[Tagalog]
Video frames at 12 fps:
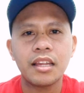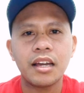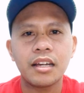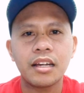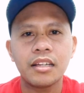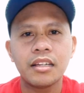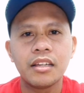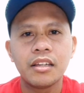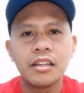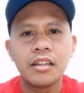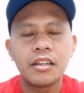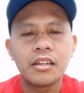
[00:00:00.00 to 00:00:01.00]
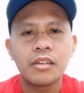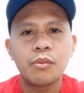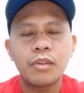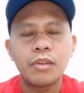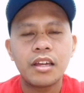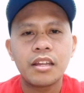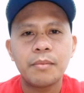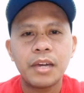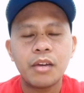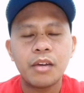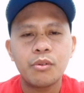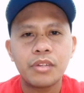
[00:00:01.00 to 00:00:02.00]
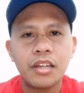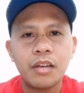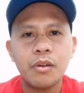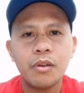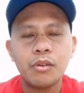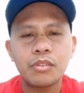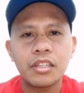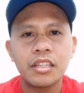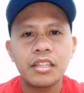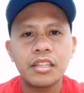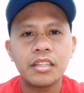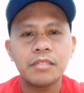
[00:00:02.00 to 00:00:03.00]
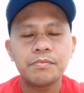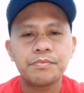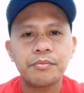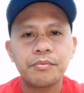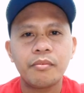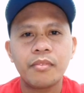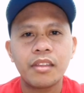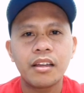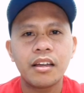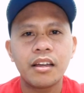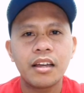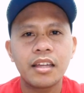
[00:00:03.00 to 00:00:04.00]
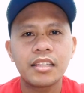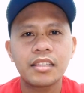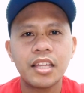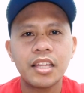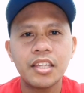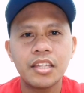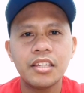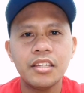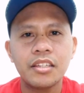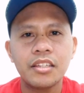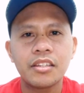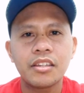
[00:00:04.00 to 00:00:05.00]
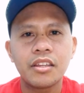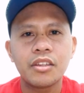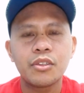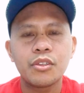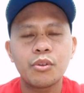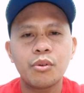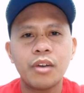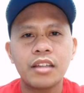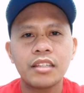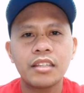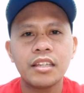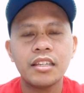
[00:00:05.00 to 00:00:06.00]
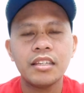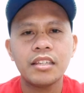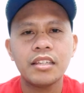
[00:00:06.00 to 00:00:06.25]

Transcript: lang. Wala naman akong ginagawa kundi uh, hintayin yung ating